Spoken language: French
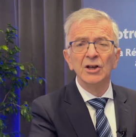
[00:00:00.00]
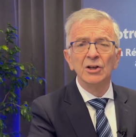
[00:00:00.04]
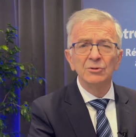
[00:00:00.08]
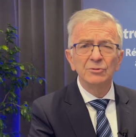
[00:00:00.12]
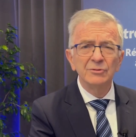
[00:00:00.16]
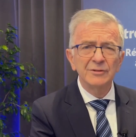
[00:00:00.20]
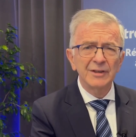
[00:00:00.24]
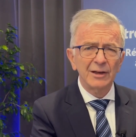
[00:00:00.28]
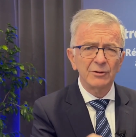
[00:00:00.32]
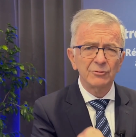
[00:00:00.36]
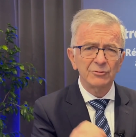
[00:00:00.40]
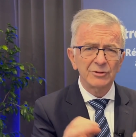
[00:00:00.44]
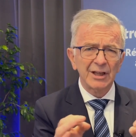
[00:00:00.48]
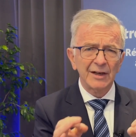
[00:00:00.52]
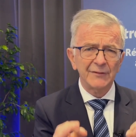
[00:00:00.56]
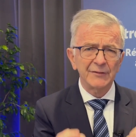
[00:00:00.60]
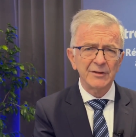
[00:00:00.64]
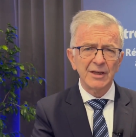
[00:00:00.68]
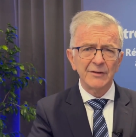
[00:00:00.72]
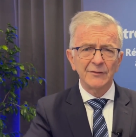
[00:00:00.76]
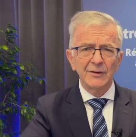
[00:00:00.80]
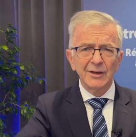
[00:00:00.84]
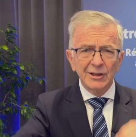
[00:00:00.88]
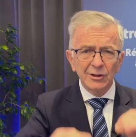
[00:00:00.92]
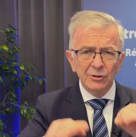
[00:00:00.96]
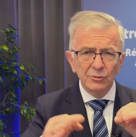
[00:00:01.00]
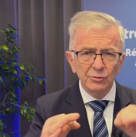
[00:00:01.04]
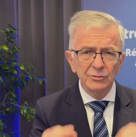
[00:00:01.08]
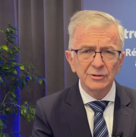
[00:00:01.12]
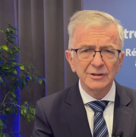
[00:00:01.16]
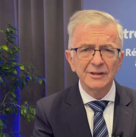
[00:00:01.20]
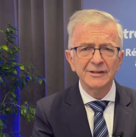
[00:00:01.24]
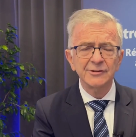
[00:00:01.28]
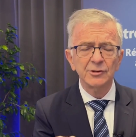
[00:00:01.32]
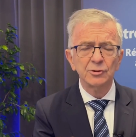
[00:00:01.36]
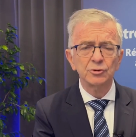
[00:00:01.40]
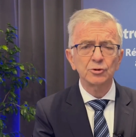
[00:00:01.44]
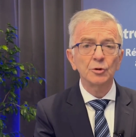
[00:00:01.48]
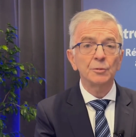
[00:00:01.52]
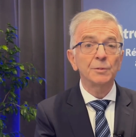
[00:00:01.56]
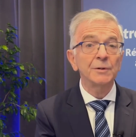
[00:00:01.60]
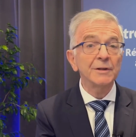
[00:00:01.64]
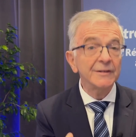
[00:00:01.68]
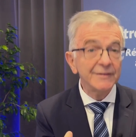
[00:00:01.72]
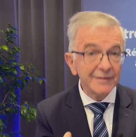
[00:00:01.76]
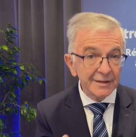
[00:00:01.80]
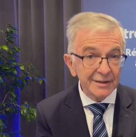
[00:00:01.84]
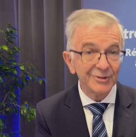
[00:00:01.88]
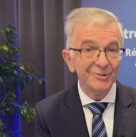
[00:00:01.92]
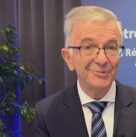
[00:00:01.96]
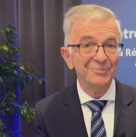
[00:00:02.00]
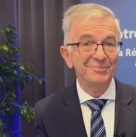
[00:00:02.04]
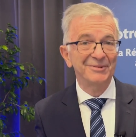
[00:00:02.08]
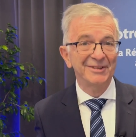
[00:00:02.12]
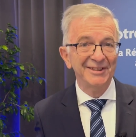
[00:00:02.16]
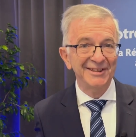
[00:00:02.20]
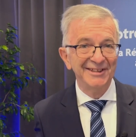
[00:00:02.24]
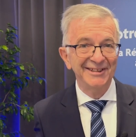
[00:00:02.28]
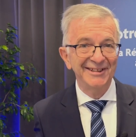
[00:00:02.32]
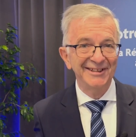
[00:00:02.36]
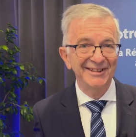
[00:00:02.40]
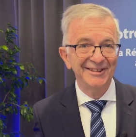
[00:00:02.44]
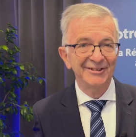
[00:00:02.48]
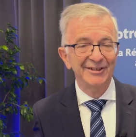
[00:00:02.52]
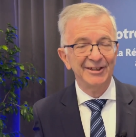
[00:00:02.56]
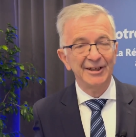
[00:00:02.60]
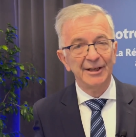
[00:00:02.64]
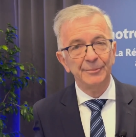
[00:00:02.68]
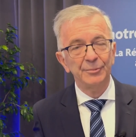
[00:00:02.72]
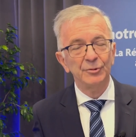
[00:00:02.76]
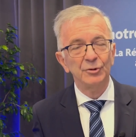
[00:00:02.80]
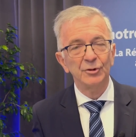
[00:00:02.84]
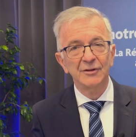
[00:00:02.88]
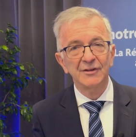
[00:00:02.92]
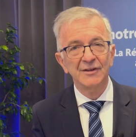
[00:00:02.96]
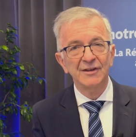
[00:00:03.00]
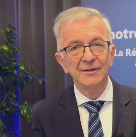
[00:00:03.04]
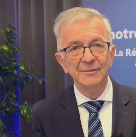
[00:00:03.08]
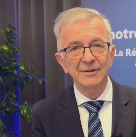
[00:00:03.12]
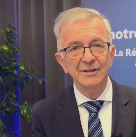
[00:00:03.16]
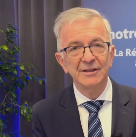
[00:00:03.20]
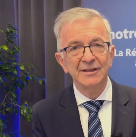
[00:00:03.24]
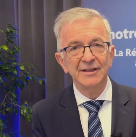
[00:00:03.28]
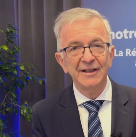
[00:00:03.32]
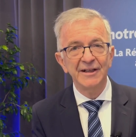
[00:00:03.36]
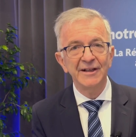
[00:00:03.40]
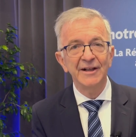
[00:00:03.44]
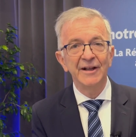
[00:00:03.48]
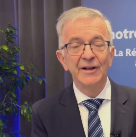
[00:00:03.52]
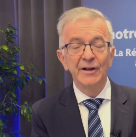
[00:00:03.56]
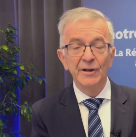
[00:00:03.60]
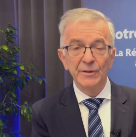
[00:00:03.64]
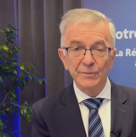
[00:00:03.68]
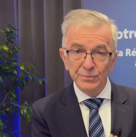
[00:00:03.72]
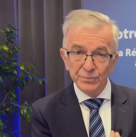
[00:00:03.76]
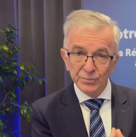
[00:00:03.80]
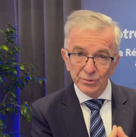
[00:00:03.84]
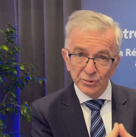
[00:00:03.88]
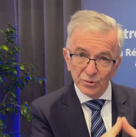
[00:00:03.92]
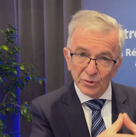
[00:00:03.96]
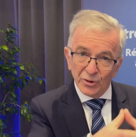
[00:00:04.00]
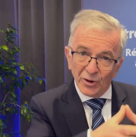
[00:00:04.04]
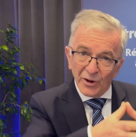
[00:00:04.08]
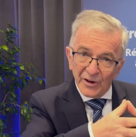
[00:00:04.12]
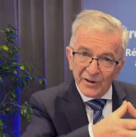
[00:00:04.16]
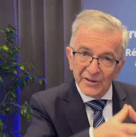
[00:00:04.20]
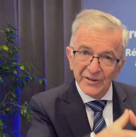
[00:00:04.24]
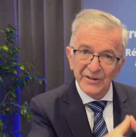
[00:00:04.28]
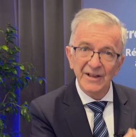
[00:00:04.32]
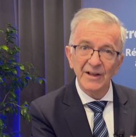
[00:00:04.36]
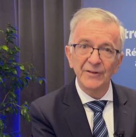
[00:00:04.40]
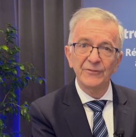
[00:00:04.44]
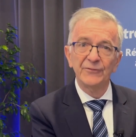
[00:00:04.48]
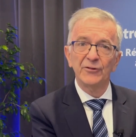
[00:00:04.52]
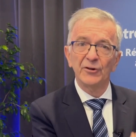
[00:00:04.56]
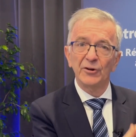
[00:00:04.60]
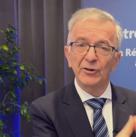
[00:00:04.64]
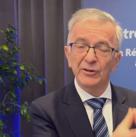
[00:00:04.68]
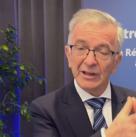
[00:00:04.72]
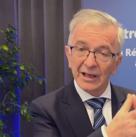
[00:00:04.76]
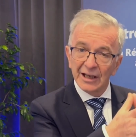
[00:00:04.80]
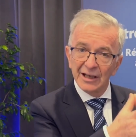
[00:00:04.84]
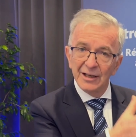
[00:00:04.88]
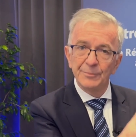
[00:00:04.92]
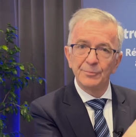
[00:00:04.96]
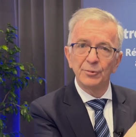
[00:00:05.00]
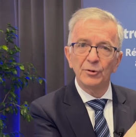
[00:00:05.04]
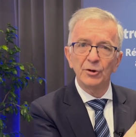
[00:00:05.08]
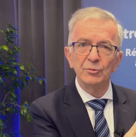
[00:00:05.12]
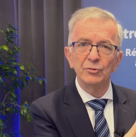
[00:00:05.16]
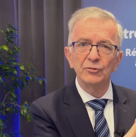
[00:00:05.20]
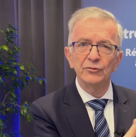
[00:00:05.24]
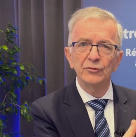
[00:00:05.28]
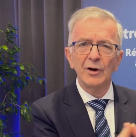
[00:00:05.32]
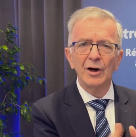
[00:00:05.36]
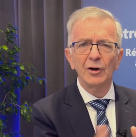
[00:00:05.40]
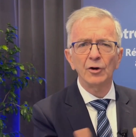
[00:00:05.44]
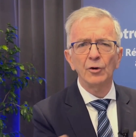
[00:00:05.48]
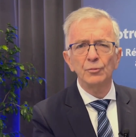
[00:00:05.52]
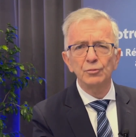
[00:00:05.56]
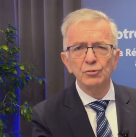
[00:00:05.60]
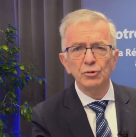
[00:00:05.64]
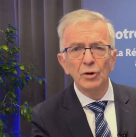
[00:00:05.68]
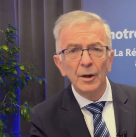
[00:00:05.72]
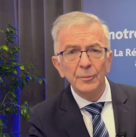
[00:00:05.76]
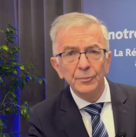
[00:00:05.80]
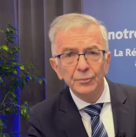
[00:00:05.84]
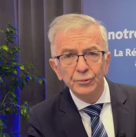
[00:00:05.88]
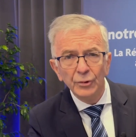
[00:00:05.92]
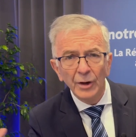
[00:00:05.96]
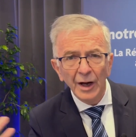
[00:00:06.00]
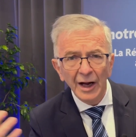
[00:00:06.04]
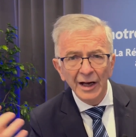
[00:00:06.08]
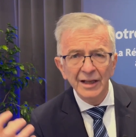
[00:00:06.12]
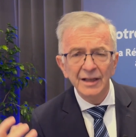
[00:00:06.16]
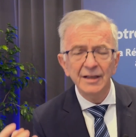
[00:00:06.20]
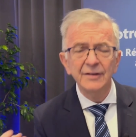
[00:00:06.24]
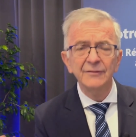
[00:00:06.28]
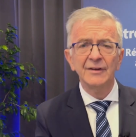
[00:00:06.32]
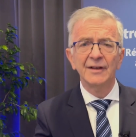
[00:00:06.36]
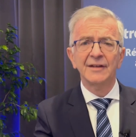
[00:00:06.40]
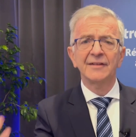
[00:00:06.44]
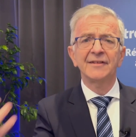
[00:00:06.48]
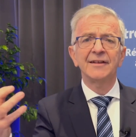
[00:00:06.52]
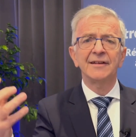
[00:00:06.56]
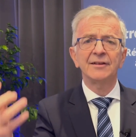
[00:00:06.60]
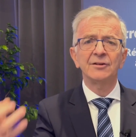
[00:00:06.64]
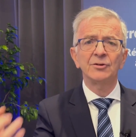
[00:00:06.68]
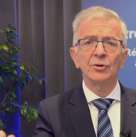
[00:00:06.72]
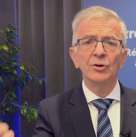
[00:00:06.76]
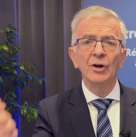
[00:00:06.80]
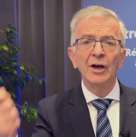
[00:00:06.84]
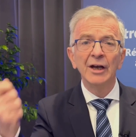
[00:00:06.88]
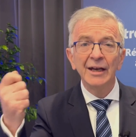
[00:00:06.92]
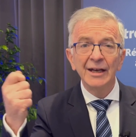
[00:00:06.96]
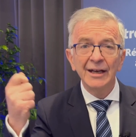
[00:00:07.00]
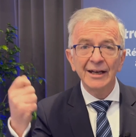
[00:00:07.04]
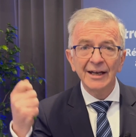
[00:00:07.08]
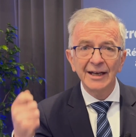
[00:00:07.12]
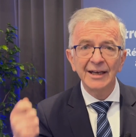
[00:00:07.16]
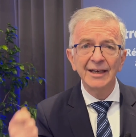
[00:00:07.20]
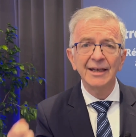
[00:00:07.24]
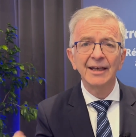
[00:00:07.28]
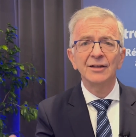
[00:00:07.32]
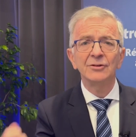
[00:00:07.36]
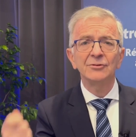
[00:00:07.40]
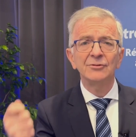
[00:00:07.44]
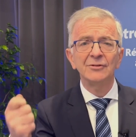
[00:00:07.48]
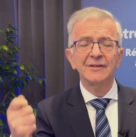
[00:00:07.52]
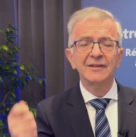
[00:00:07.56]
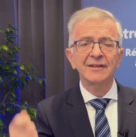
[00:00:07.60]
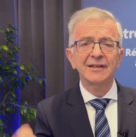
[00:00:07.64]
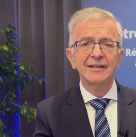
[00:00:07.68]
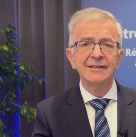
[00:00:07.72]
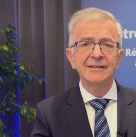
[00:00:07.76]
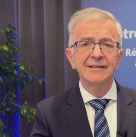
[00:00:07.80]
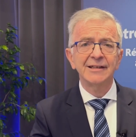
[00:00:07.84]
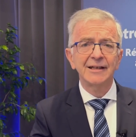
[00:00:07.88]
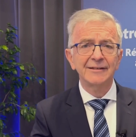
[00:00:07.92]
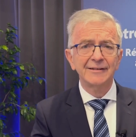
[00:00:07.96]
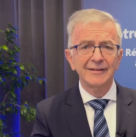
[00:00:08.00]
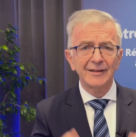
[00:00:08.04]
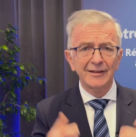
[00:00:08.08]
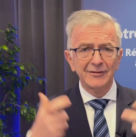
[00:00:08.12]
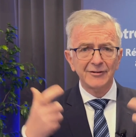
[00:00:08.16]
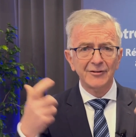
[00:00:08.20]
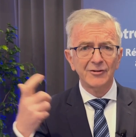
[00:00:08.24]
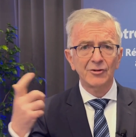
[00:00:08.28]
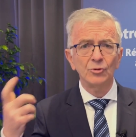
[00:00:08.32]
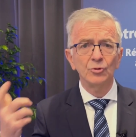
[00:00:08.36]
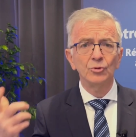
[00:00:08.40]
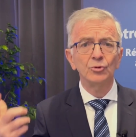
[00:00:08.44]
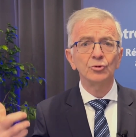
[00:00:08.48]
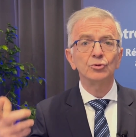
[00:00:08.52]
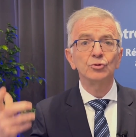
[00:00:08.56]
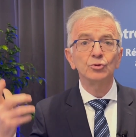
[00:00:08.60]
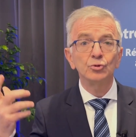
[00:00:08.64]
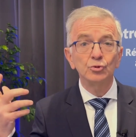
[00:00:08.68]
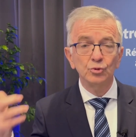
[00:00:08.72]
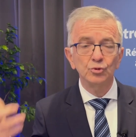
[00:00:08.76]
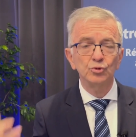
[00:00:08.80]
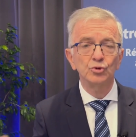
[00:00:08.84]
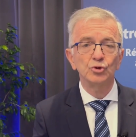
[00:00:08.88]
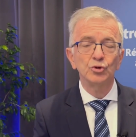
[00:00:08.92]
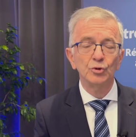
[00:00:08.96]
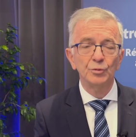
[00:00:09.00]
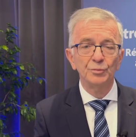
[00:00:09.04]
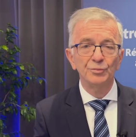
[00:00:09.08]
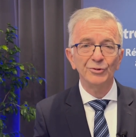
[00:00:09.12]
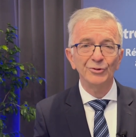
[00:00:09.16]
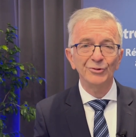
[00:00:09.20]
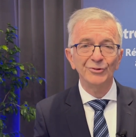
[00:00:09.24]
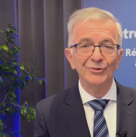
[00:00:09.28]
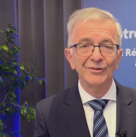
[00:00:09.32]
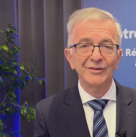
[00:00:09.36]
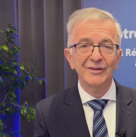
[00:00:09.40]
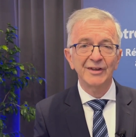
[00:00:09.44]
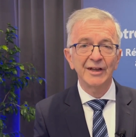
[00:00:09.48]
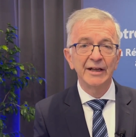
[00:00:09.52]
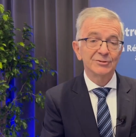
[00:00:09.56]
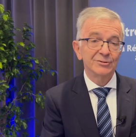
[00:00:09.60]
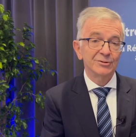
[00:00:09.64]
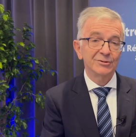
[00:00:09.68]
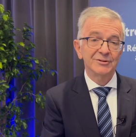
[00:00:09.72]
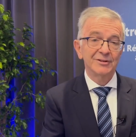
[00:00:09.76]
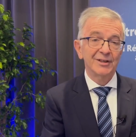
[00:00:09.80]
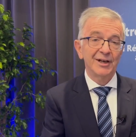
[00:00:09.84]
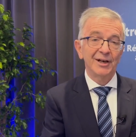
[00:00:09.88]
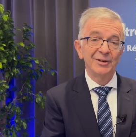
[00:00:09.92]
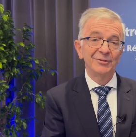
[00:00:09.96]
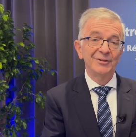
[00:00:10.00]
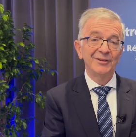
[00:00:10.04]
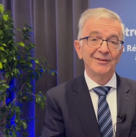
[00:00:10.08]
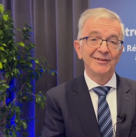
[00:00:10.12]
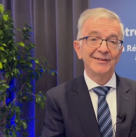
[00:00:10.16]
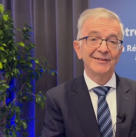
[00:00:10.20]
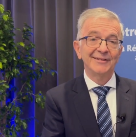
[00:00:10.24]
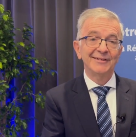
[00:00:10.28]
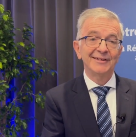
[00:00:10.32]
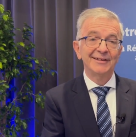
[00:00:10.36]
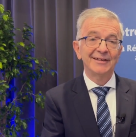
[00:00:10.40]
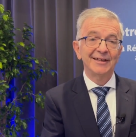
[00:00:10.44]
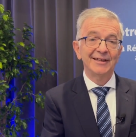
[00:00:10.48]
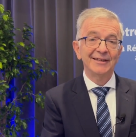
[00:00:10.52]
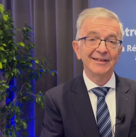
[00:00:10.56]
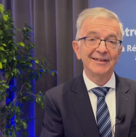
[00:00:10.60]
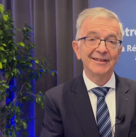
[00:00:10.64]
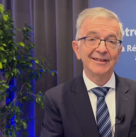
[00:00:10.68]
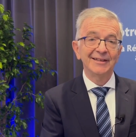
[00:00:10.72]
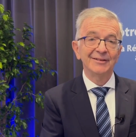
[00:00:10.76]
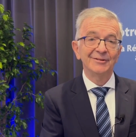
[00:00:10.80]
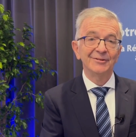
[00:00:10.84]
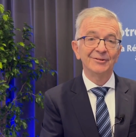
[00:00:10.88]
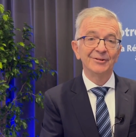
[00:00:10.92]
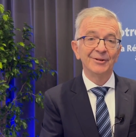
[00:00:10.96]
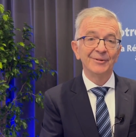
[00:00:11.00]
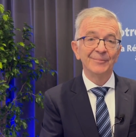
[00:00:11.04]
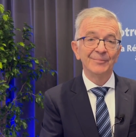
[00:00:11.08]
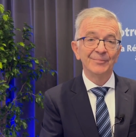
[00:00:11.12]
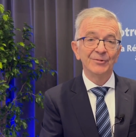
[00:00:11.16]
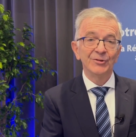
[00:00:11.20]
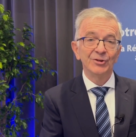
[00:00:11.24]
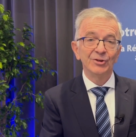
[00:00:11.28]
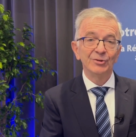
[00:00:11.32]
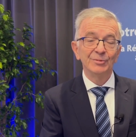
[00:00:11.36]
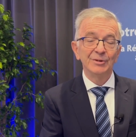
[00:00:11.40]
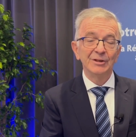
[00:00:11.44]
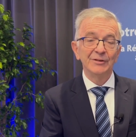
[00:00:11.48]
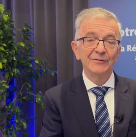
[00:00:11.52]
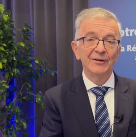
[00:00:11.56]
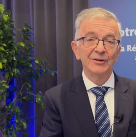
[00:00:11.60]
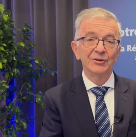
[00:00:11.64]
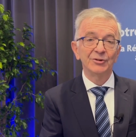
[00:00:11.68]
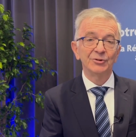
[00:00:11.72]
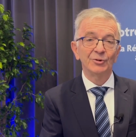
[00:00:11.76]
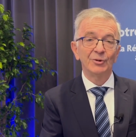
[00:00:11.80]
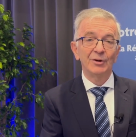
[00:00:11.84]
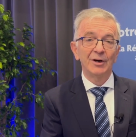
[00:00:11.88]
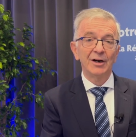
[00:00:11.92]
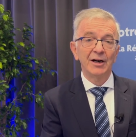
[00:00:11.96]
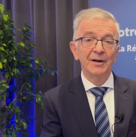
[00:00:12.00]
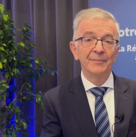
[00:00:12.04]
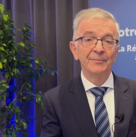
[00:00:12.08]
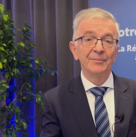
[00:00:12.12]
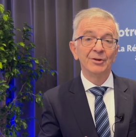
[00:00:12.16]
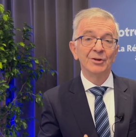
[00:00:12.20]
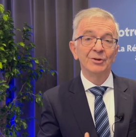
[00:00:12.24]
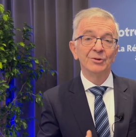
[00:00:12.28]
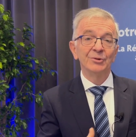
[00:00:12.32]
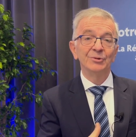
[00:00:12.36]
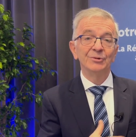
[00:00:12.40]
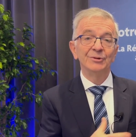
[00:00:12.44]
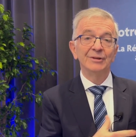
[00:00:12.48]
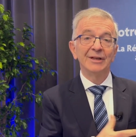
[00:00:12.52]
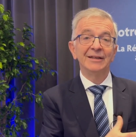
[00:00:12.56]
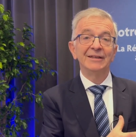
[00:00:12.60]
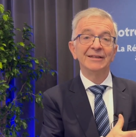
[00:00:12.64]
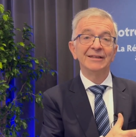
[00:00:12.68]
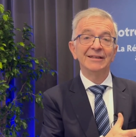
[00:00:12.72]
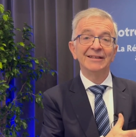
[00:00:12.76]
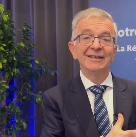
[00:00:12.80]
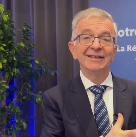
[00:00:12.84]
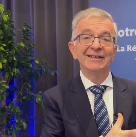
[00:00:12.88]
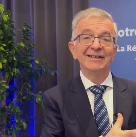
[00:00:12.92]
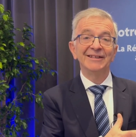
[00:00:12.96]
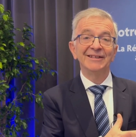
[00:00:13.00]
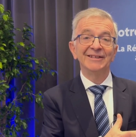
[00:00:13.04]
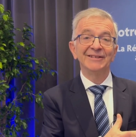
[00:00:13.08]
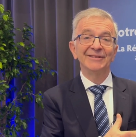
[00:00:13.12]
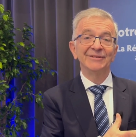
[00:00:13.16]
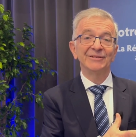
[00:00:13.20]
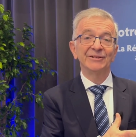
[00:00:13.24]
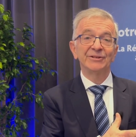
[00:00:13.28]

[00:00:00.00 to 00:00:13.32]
Nous allons travailler avec toutes les entreprises, y compris dans la proximité, pour défendre et promouvoir l'emploi, pour aller vers cette réindustrialisation toujours plus. Ce sera aussi cette année 2023 euh, une année